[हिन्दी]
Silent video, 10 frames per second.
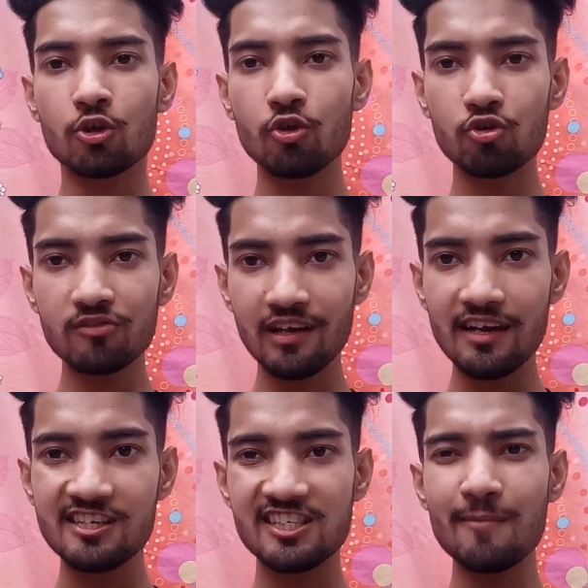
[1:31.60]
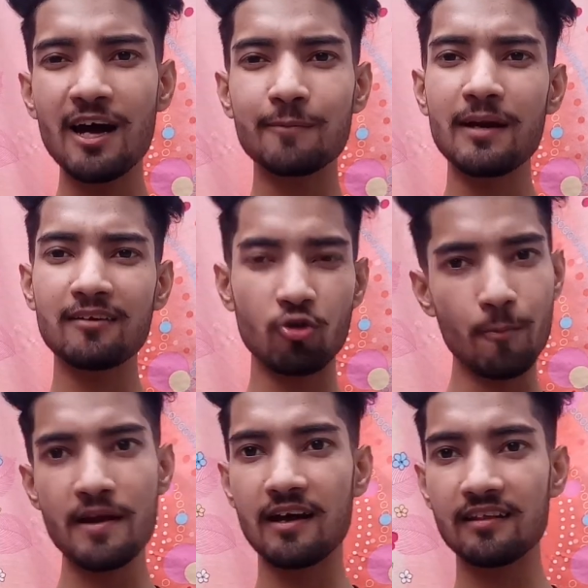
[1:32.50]
तो दोस्तों चलिए इसी बात पर
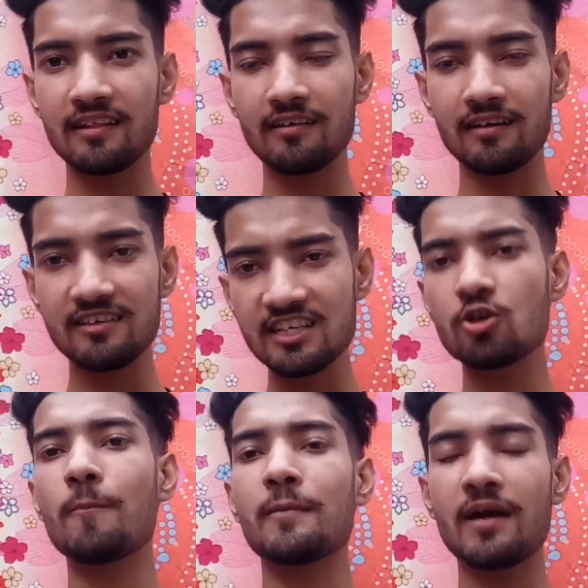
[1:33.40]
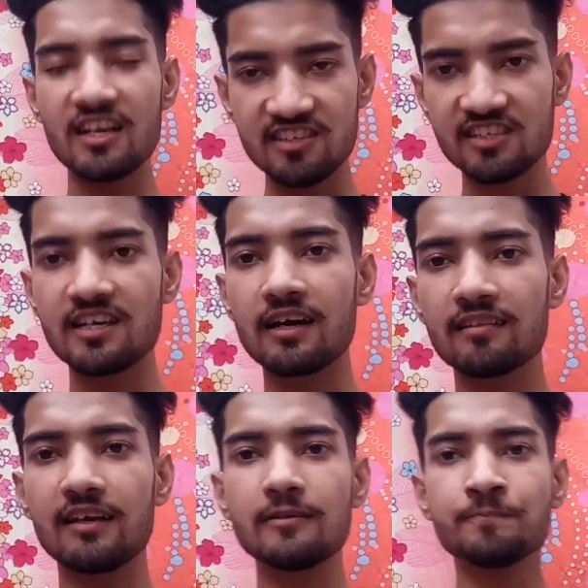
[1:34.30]
टॉपिक कर इसी टॉपिक पर आज चर्चा
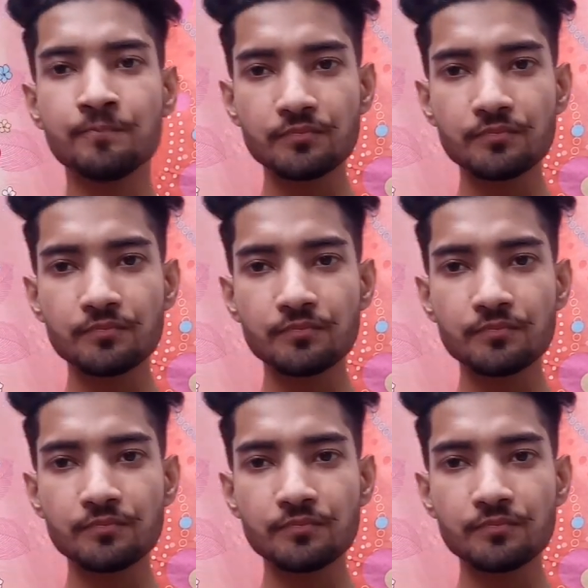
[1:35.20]
करते हैं